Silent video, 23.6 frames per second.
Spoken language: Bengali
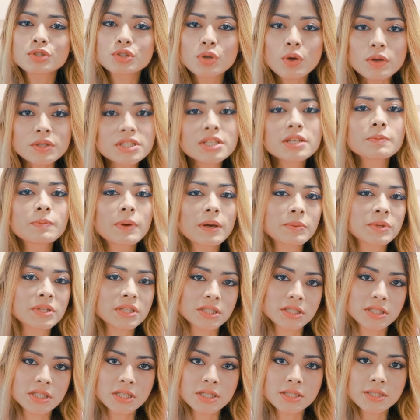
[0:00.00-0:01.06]
সঠিকভাবে
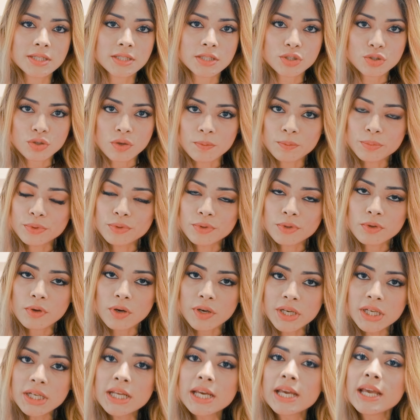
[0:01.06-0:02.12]
তার চিকিৎসাটা সম্পূর্ণ
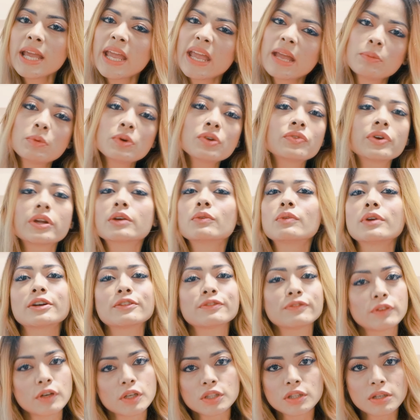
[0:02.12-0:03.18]
করেন এবং
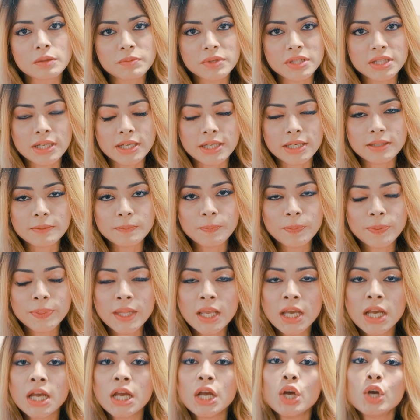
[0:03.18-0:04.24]
রেগুলার ফলো আপে থাকেন
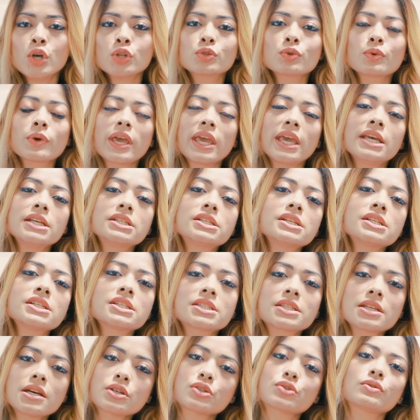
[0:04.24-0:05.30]
তো এই
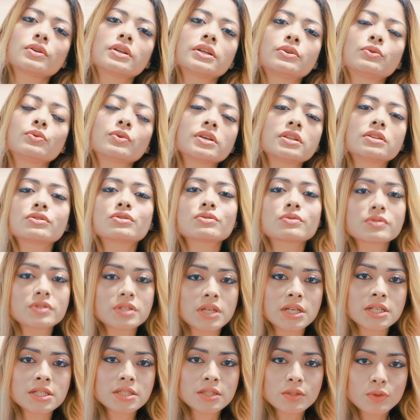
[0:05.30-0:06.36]
জিনিসটা আসলে রুগীদের জন্য
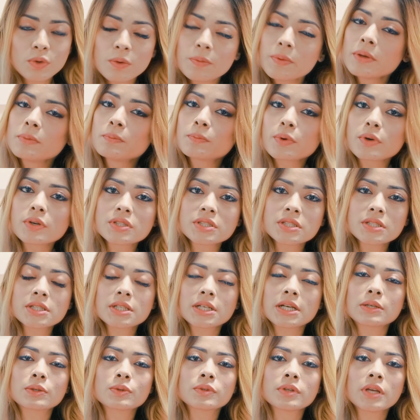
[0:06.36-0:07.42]
জানাটা খুব ইম্পর্টেন্ট
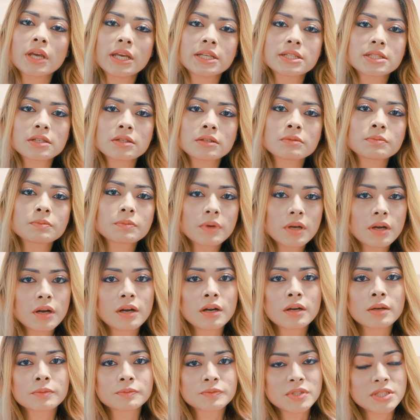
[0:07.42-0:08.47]
কারণ এটার
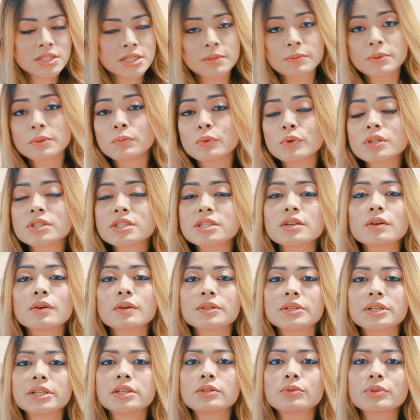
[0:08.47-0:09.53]
যেটা আমি বলেছি
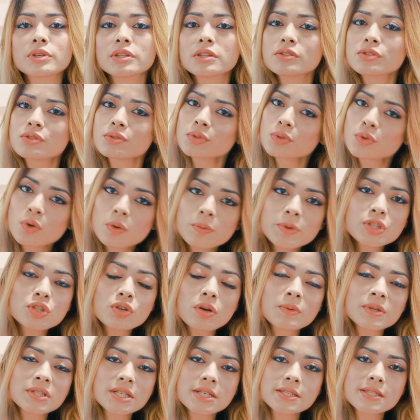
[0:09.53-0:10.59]
অলরেডি রুগীদের জন্য খুবই
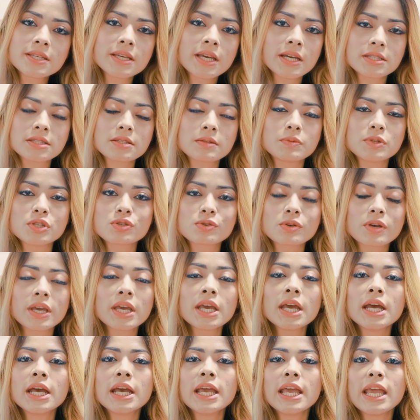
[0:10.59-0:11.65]
ট্রমাটাইজিং একটা বিষয়
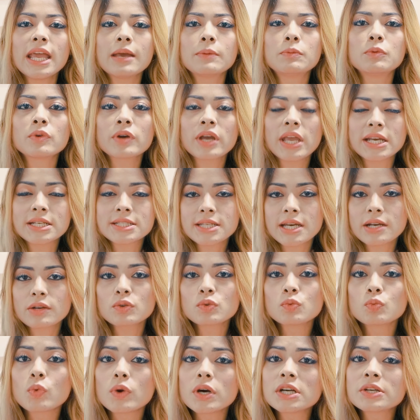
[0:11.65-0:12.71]
এবং এটা
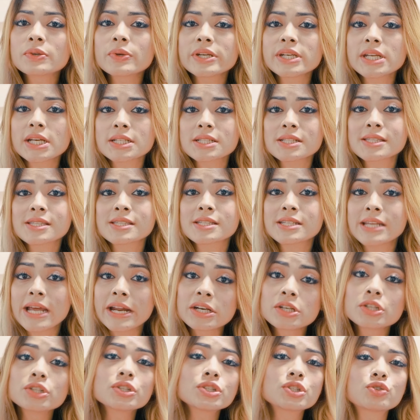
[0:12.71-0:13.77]
এখন ওয়ার্ল্ড ওয়াইড একটা
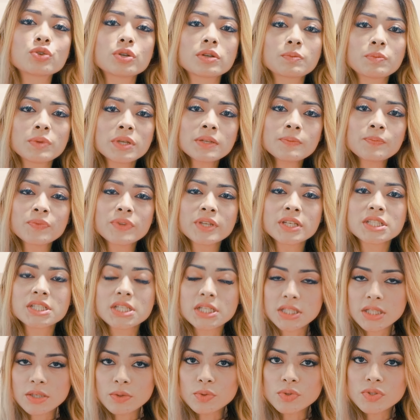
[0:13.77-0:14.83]
স্ট্যান্ডার্ড ট্রিটমেন্ট
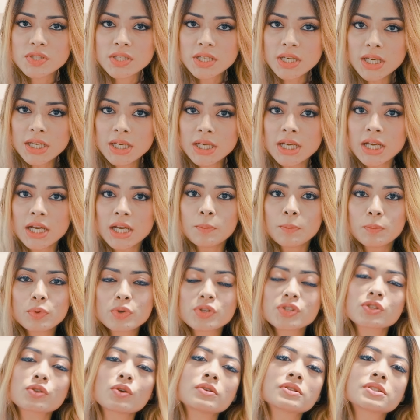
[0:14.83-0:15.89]
সেটা হচ্ছে
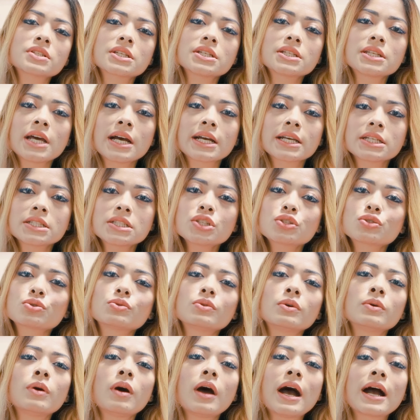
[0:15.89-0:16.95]
পুরো স্তনটাকে না কেটে
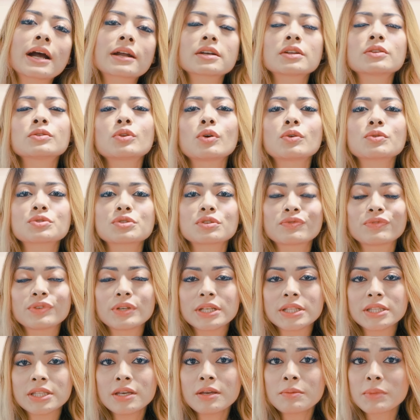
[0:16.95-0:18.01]
শুধু আক্রান্ত অংশে
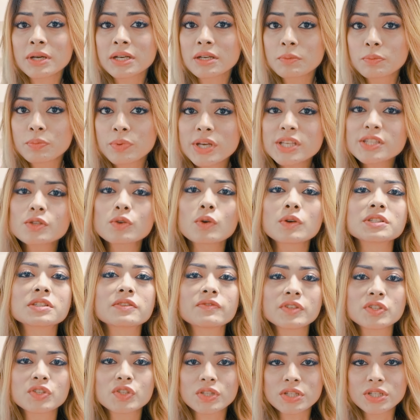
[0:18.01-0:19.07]
ফেলে দিয়ে মানে ব্রেস্ট
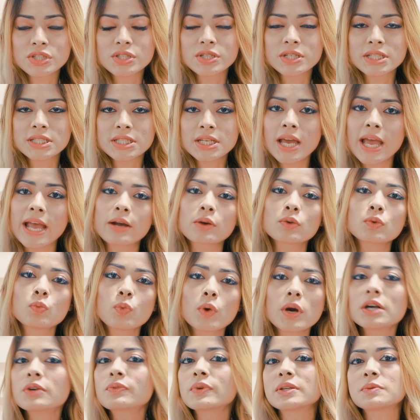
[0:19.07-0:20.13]
কনজার্ভিং সার্জারিটা এখন
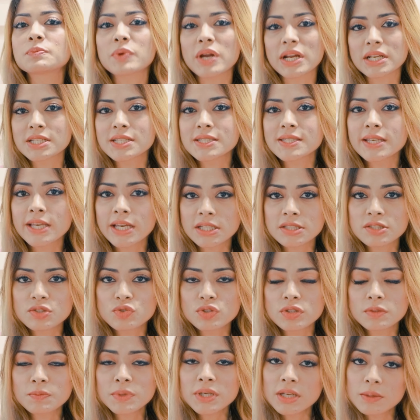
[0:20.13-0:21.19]
ওয়ার্ল্ড ওয়াইড প্র্যাকটিসিং একটা
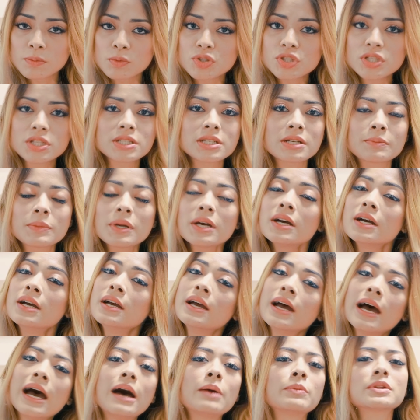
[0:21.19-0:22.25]
ট্রিটমেন্ট এবং সেটা আমরা
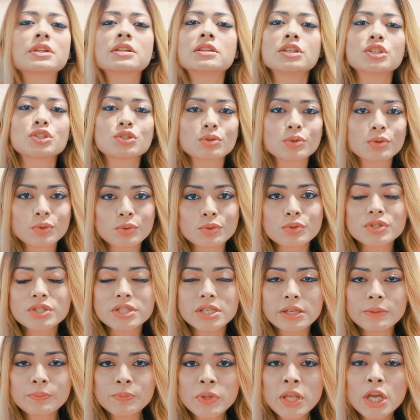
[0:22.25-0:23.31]
আমাদের দেশেও
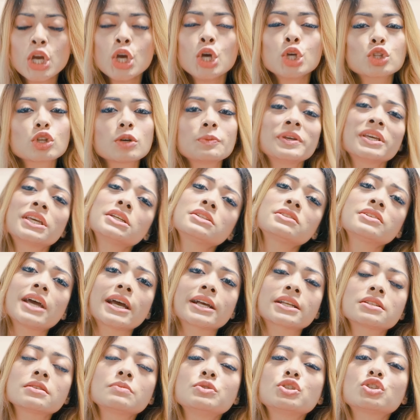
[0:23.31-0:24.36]
করছি তবে এক্ষেত্রে
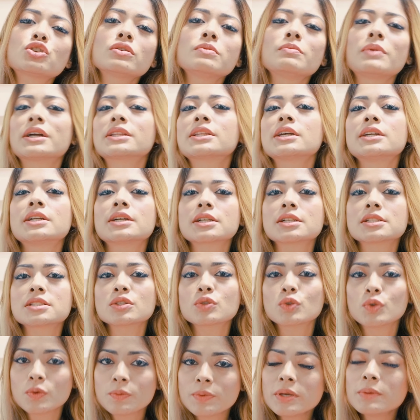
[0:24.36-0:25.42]
একটা বিষয় মাথায়
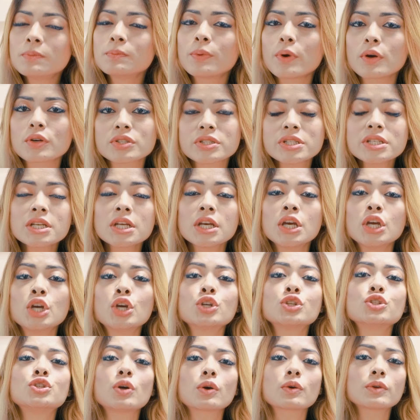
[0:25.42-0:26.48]
রাখাটা খুবই ইম্পর্টেন্ট
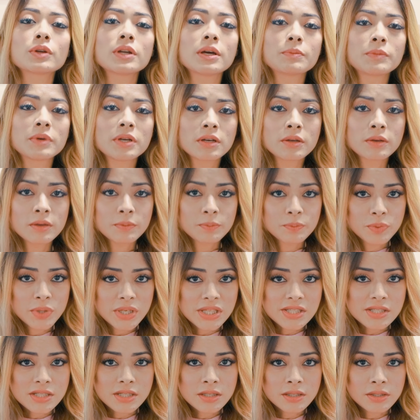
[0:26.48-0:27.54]
যখন আমরা
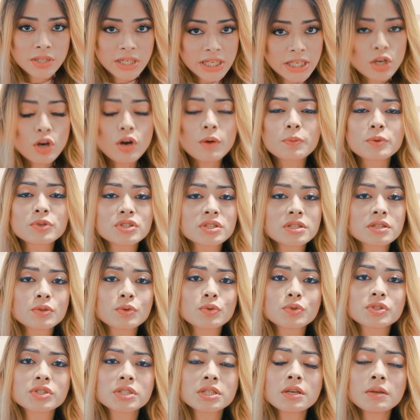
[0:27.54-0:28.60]
ব্রেস্টটা রেখে অপারেশন
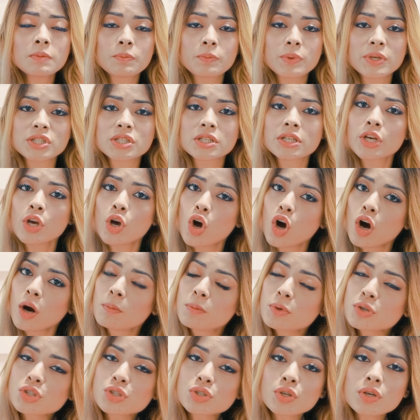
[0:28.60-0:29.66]
করছি পেশেন্টকে
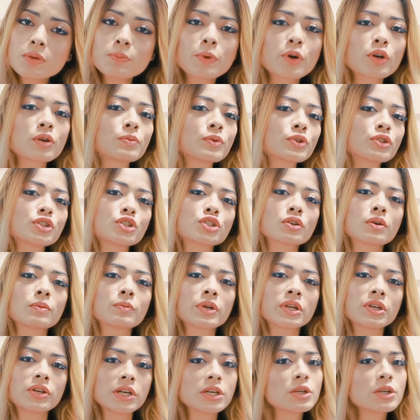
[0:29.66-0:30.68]
অবশ্যই পরবর্তী সময়ে